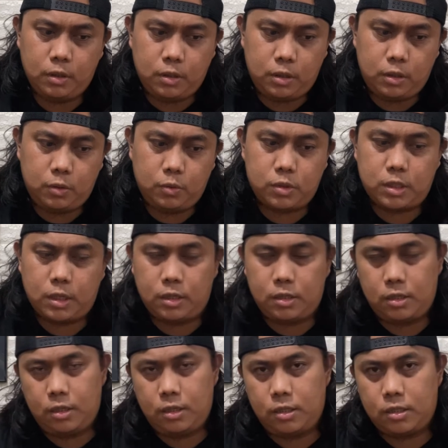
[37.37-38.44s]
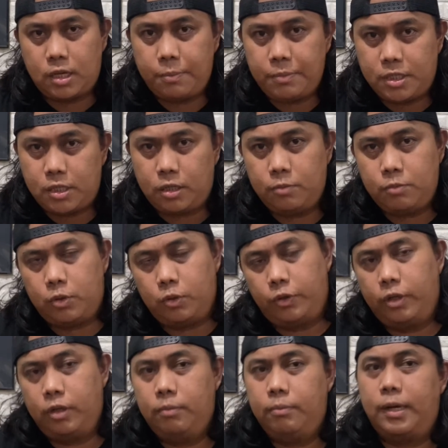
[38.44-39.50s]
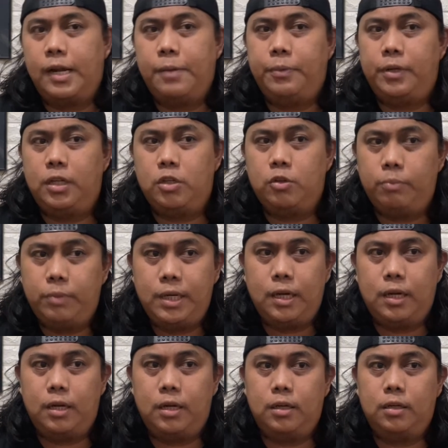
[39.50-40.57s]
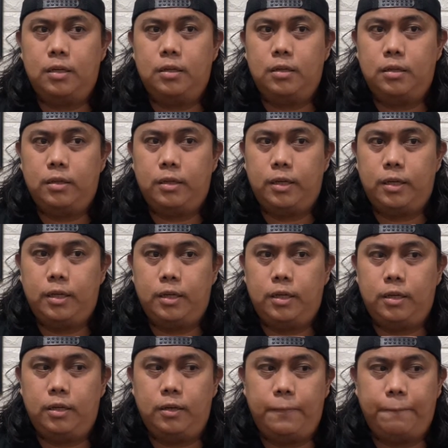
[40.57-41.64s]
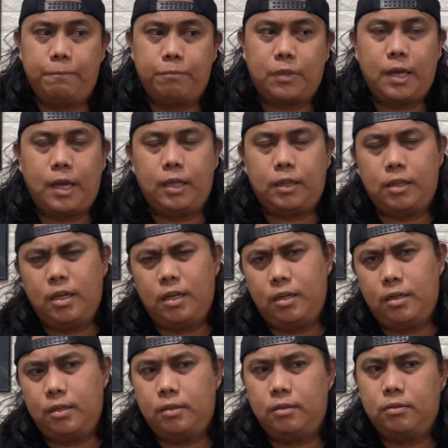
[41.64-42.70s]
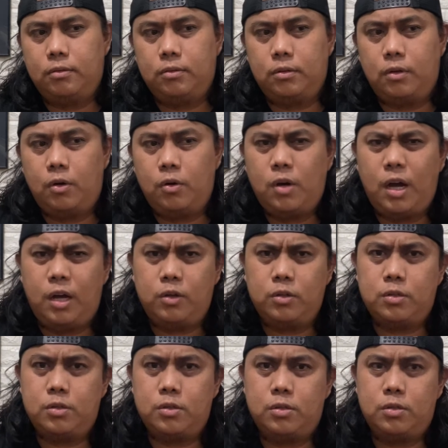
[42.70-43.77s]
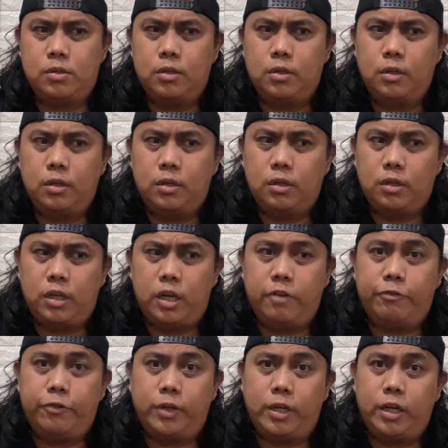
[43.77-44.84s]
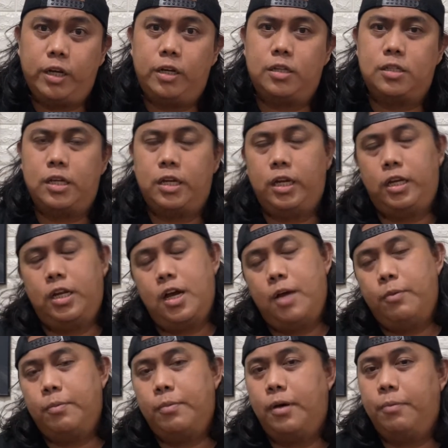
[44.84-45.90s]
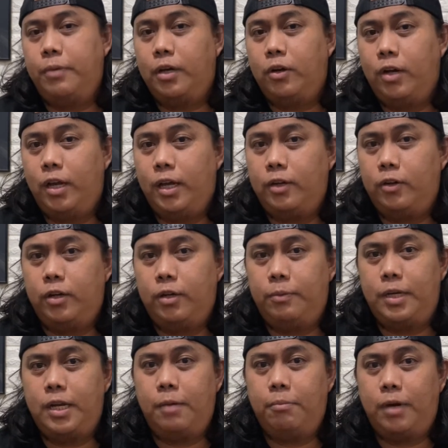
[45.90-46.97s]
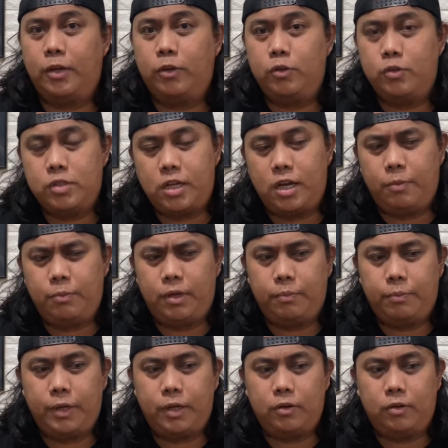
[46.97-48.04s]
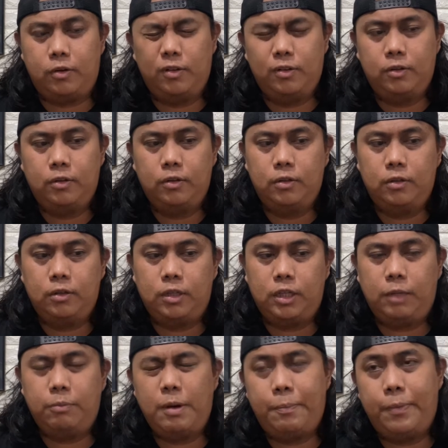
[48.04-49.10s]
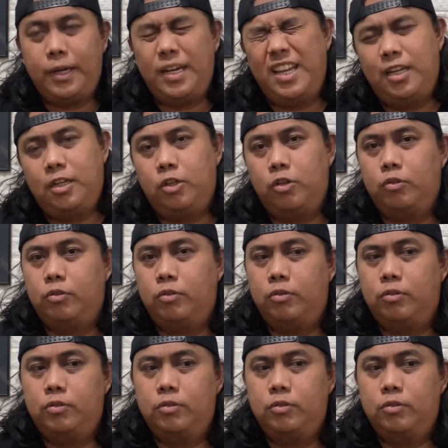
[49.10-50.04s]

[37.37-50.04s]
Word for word: Yung sa, sa amin sa Kamsur, marami din yung binaha And kahit na, oo, halos every year, sanay na kami mga Bicolano na binabagyo dun sa amin. Pero iba pa din yung